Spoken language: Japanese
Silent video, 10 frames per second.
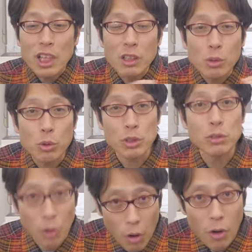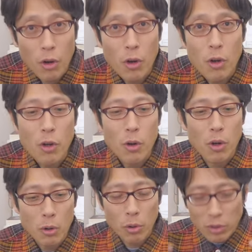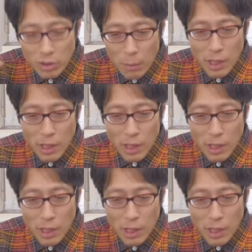産党ですよ。この名